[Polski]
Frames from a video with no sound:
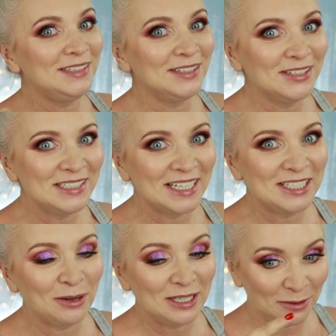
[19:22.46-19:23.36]
No i
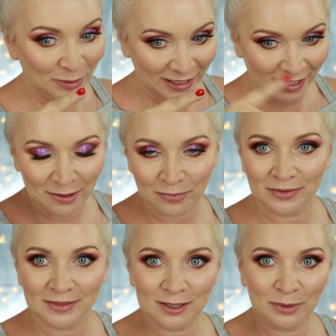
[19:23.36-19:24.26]
zadziała się magia.
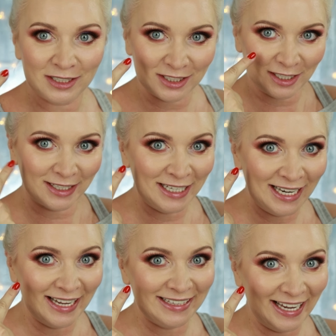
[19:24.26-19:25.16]
Zobaczcie,
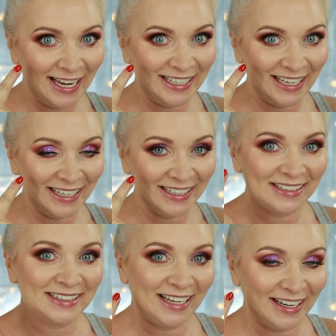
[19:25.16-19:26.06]
ile daje
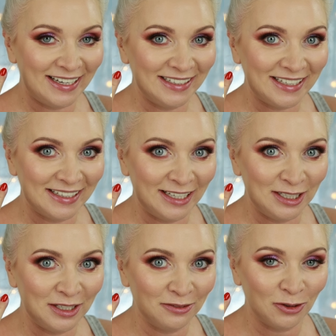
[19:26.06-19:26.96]
ta kredka na
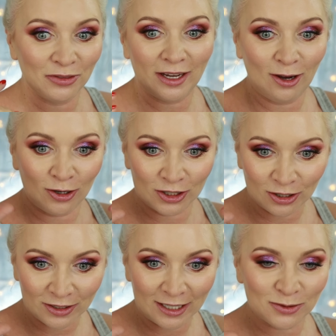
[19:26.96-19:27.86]
linii wodnej. Oko
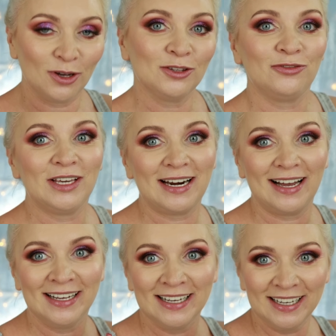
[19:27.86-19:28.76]
się od razu
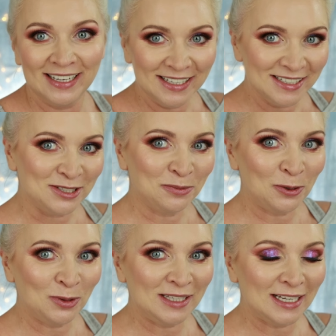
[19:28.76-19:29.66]
otwiera,
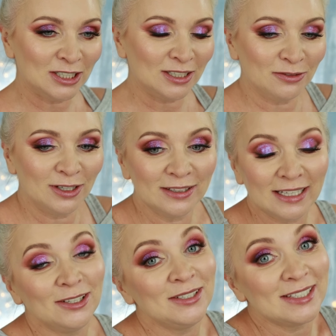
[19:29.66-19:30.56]
zupełnie inaczej to
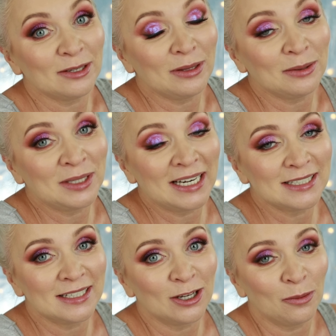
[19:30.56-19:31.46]
wygląda. No i została nam
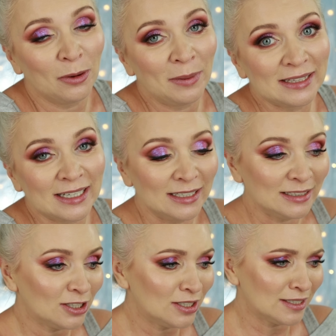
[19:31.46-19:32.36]
teraz tylko pomadka.
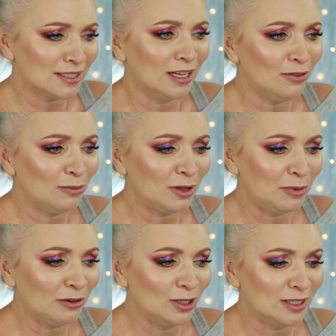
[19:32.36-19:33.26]
I tak się zastanawiam
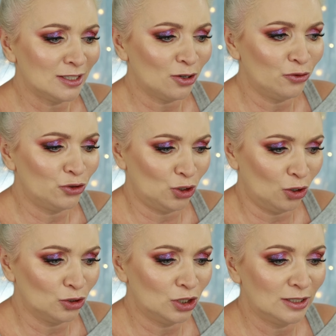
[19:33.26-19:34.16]
naprawdę, co
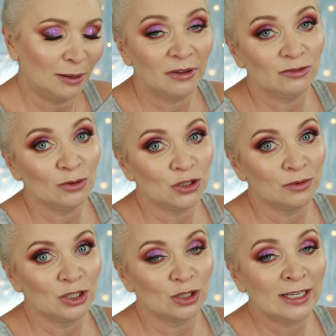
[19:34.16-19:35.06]
wziąć. Na pewno
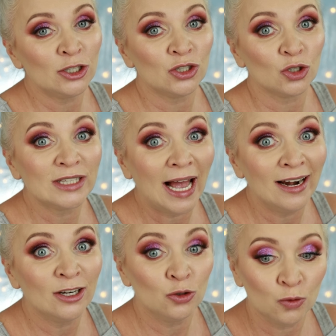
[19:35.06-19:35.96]
musi być to jakiś
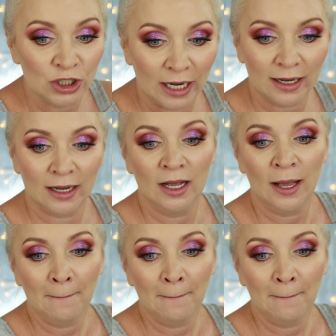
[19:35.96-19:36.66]
totalny nudziak.